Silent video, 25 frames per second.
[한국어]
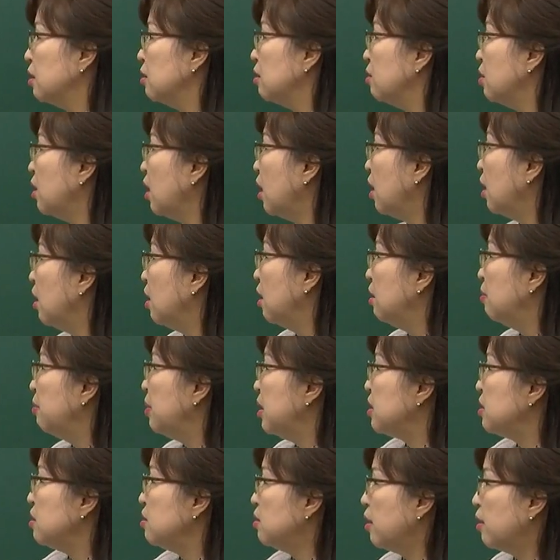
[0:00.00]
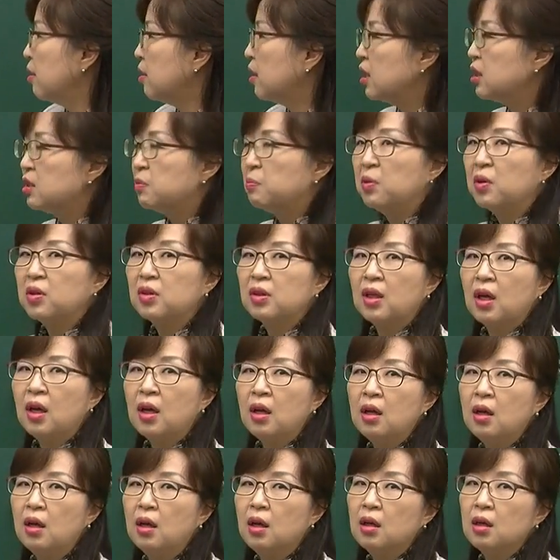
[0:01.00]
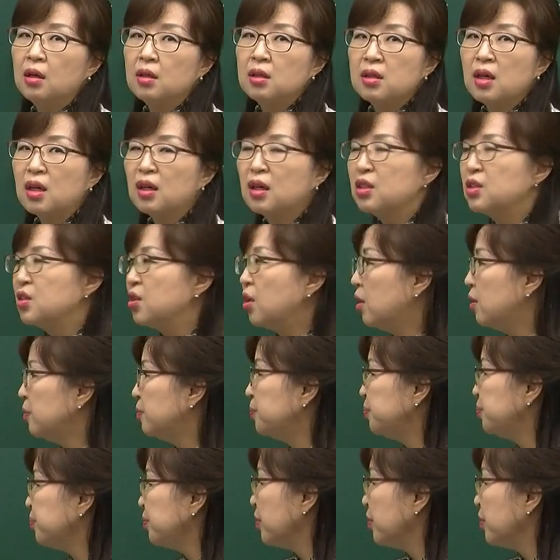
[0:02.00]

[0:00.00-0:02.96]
근데 매진 될까 싶었다 이상하죠